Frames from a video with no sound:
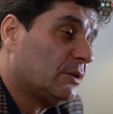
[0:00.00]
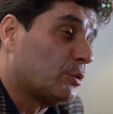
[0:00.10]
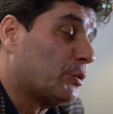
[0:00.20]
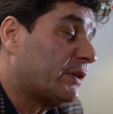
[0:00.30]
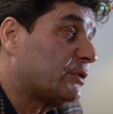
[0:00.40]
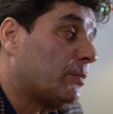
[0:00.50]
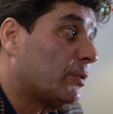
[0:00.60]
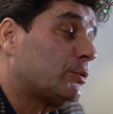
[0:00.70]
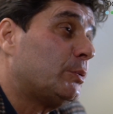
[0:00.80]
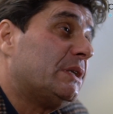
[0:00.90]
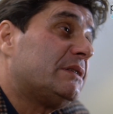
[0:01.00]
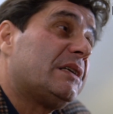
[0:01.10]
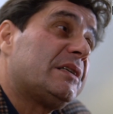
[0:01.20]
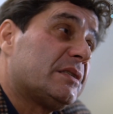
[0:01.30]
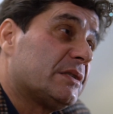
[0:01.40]
Sur le fait que pour lui, il était
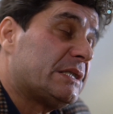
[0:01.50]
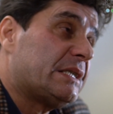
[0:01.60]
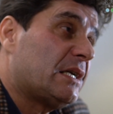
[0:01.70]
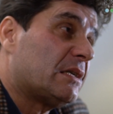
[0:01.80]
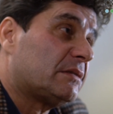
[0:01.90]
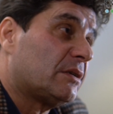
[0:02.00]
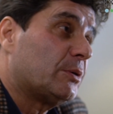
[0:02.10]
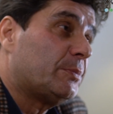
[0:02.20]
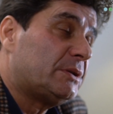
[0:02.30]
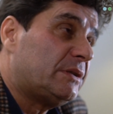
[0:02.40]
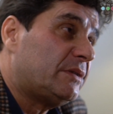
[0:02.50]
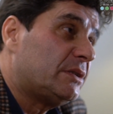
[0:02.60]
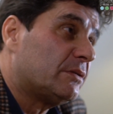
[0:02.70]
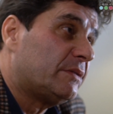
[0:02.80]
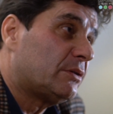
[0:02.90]
essentiel, en tant que petit-fils
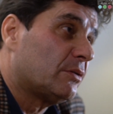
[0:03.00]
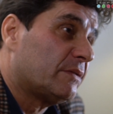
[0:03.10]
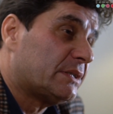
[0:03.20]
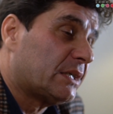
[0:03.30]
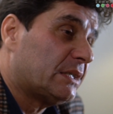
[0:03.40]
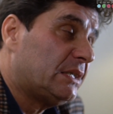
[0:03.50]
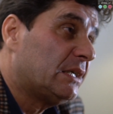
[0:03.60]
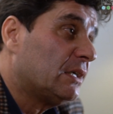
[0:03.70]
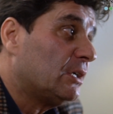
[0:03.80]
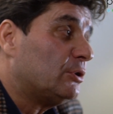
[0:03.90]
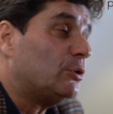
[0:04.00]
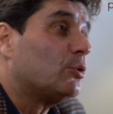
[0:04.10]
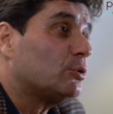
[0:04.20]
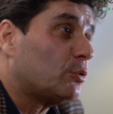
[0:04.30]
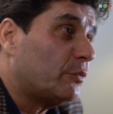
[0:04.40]
de Victor Vasarely, de
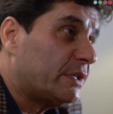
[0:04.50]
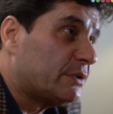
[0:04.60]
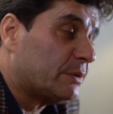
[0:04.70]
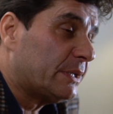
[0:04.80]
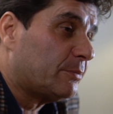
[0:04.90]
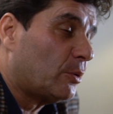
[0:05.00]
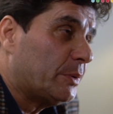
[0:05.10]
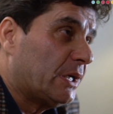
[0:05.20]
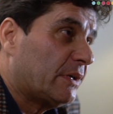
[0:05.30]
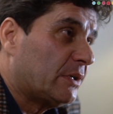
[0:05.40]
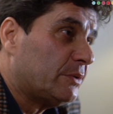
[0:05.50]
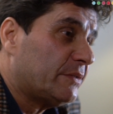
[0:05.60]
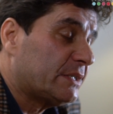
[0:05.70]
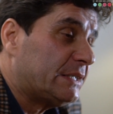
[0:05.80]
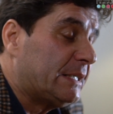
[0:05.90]
retrouver ce lien premier avec
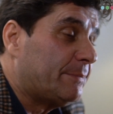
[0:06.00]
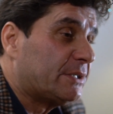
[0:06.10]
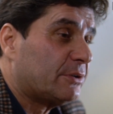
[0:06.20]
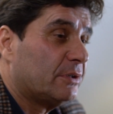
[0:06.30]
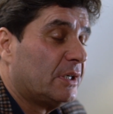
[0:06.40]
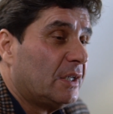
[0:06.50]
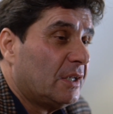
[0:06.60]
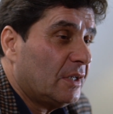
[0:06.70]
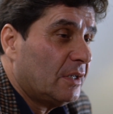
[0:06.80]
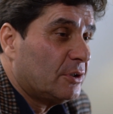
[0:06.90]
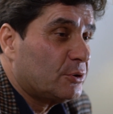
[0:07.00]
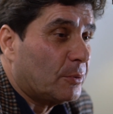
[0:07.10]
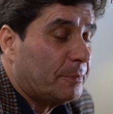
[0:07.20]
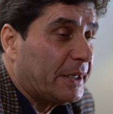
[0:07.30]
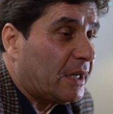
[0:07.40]
l'université, parce que
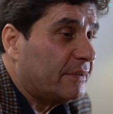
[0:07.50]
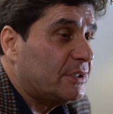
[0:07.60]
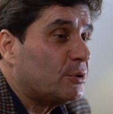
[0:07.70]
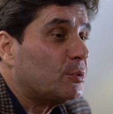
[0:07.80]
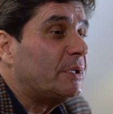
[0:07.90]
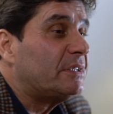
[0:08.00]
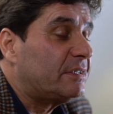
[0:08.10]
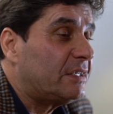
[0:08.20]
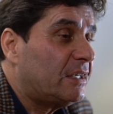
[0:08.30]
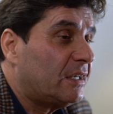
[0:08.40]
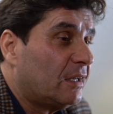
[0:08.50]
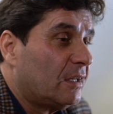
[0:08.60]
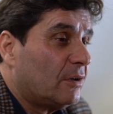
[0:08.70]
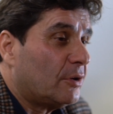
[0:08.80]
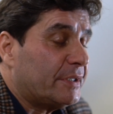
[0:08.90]
son père avait souhaité
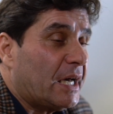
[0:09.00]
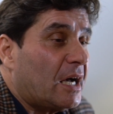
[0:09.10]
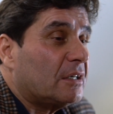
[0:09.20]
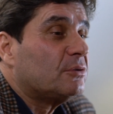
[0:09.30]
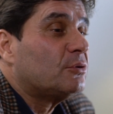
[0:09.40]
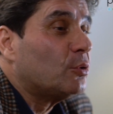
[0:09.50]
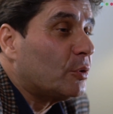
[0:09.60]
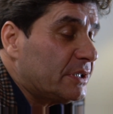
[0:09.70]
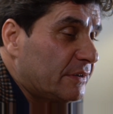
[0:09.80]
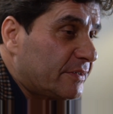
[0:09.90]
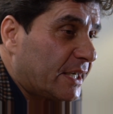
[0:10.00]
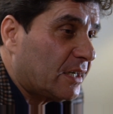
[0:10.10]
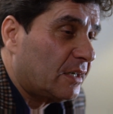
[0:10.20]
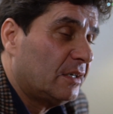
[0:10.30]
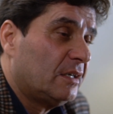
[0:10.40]
un art tourné
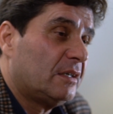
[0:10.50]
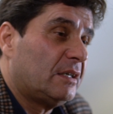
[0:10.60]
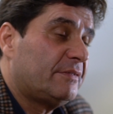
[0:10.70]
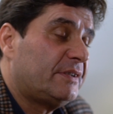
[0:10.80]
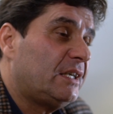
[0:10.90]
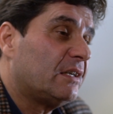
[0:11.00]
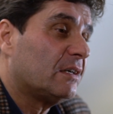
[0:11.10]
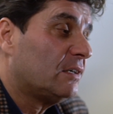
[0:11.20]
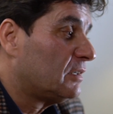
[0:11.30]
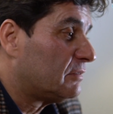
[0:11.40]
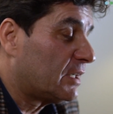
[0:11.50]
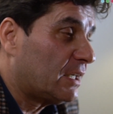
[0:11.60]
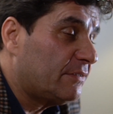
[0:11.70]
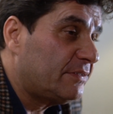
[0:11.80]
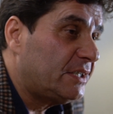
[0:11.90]
vers la ville, vers
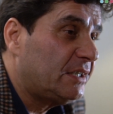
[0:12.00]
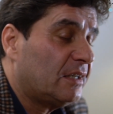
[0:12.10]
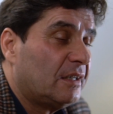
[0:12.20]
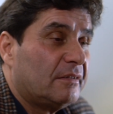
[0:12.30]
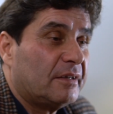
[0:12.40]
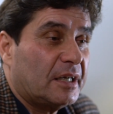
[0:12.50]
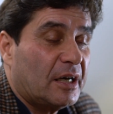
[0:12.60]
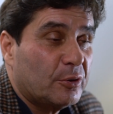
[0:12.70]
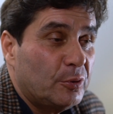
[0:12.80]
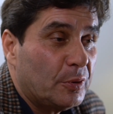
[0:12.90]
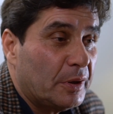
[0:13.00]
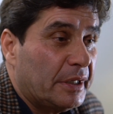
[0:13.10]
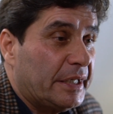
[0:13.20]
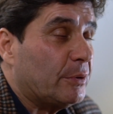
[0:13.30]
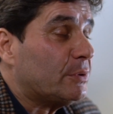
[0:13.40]
la vie, vers la rue,
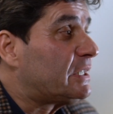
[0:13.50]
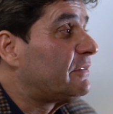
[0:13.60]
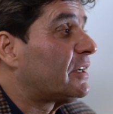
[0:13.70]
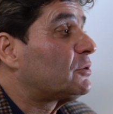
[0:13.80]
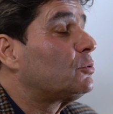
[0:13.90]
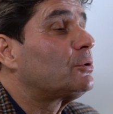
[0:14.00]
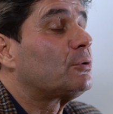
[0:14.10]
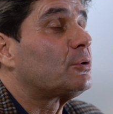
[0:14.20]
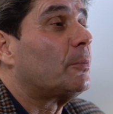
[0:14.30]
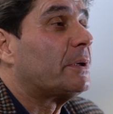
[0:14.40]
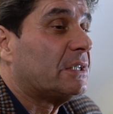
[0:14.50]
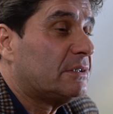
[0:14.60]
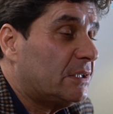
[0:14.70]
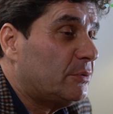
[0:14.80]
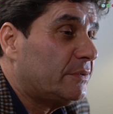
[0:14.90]
et aussi vers tout ce que je
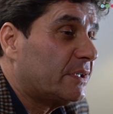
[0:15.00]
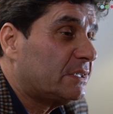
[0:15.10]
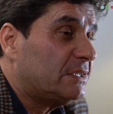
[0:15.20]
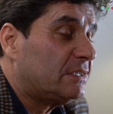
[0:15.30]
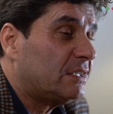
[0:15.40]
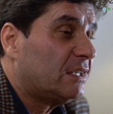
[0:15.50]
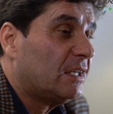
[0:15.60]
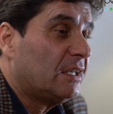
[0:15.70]
représentais l'université.